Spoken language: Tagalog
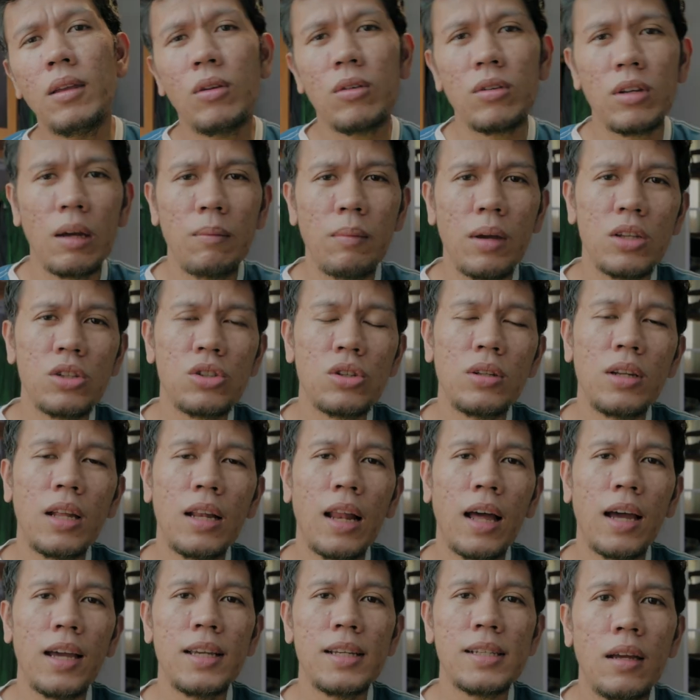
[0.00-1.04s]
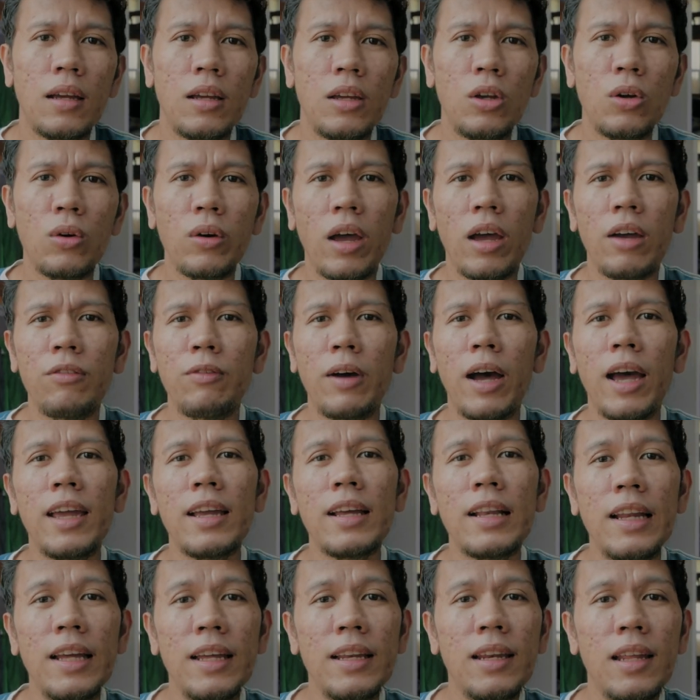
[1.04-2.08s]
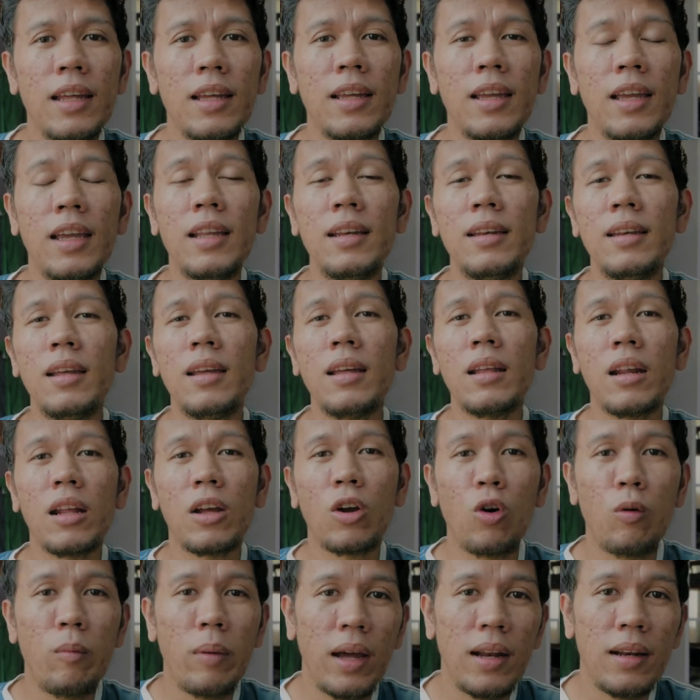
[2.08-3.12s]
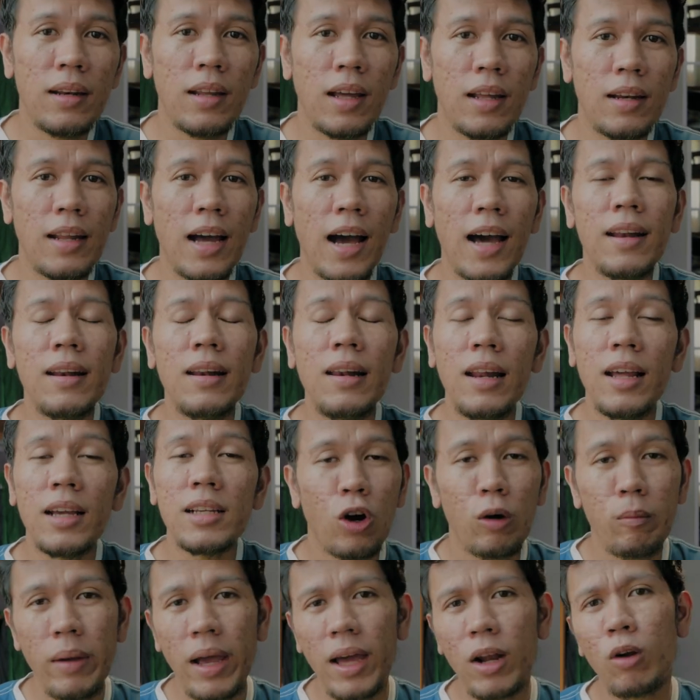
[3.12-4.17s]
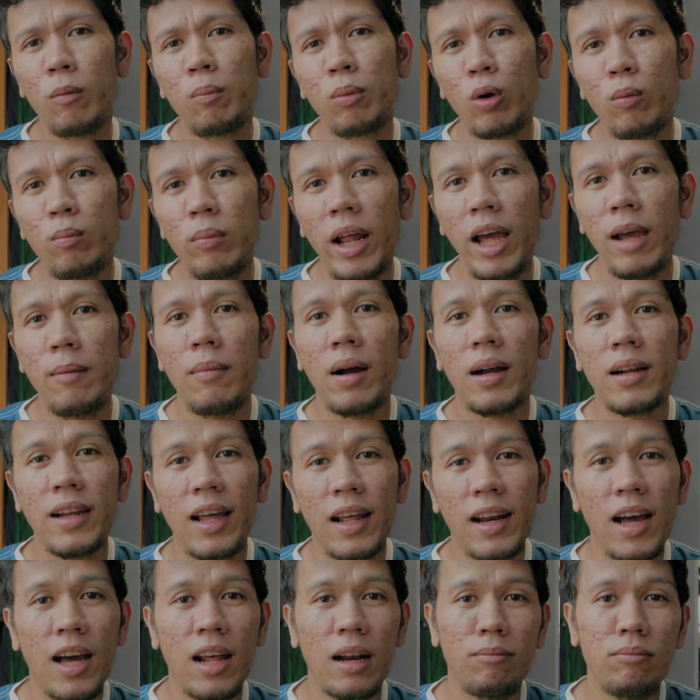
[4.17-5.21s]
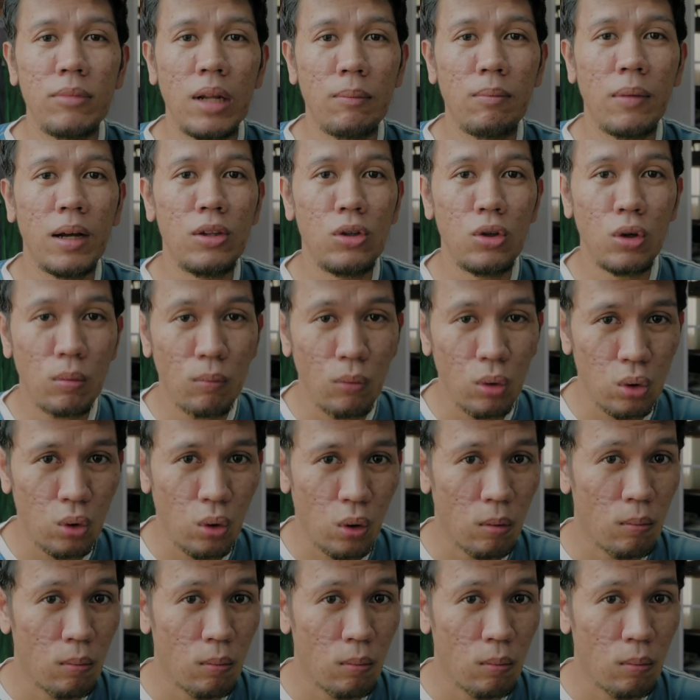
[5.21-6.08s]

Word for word: yung na-mention nila is yung FI cleaning hindi recommended unless merong problemang nararamdaman yung motor